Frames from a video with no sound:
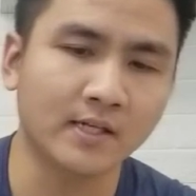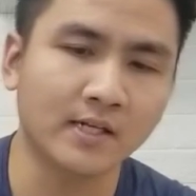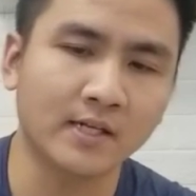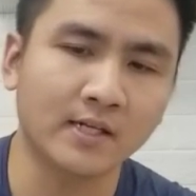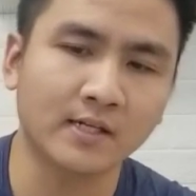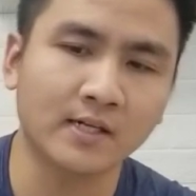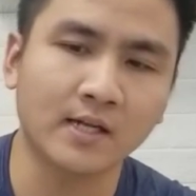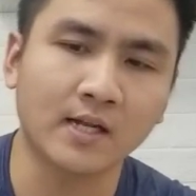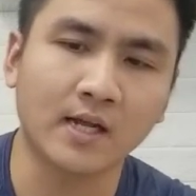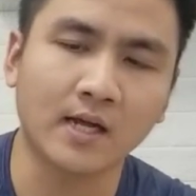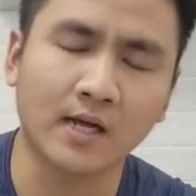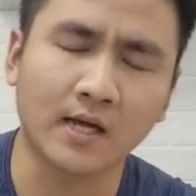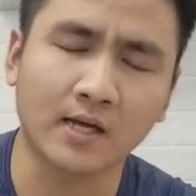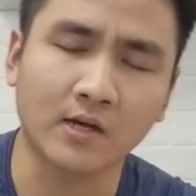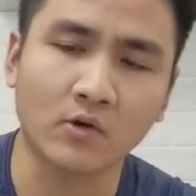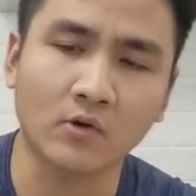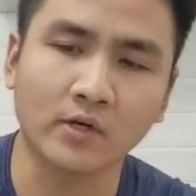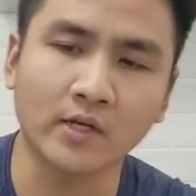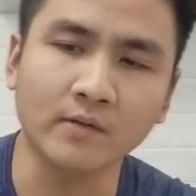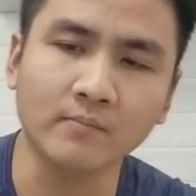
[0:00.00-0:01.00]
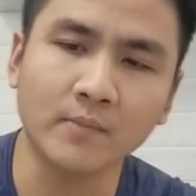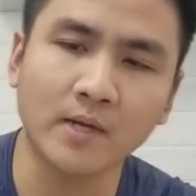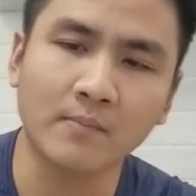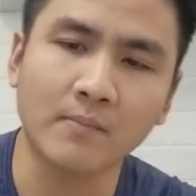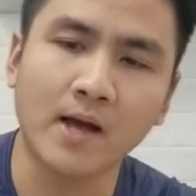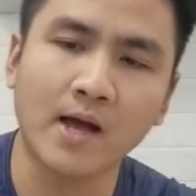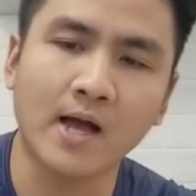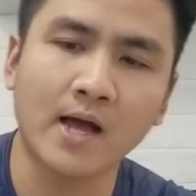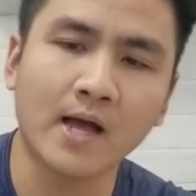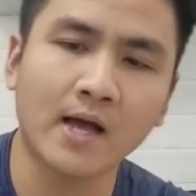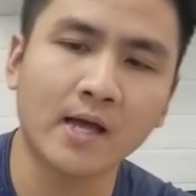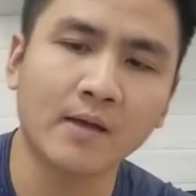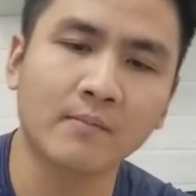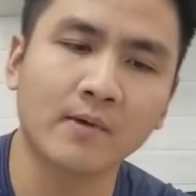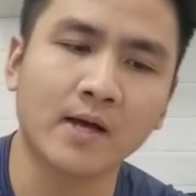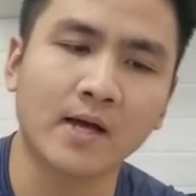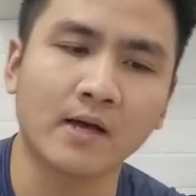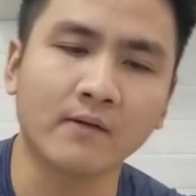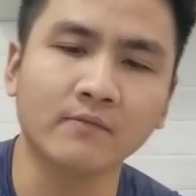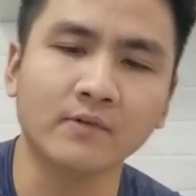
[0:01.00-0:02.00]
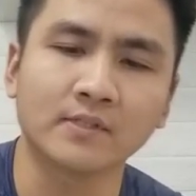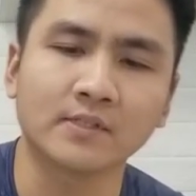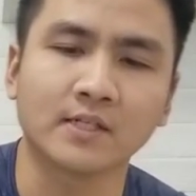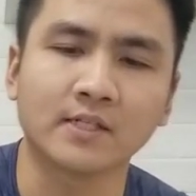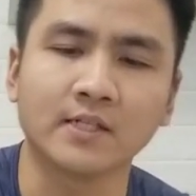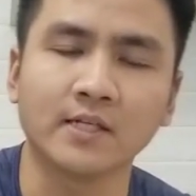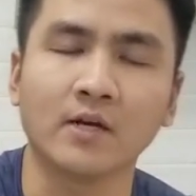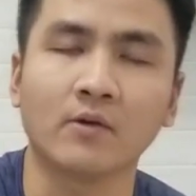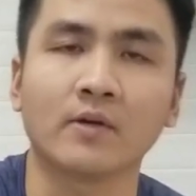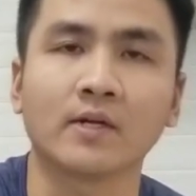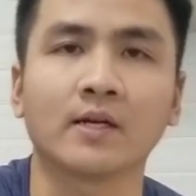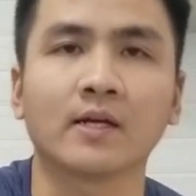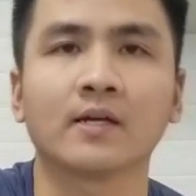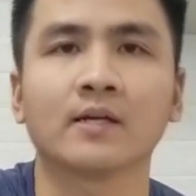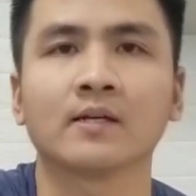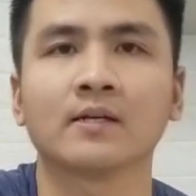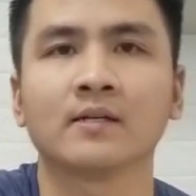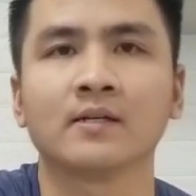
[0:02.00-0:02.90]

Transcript: nên là con XB32 mà hãng vừa giới thiệu này này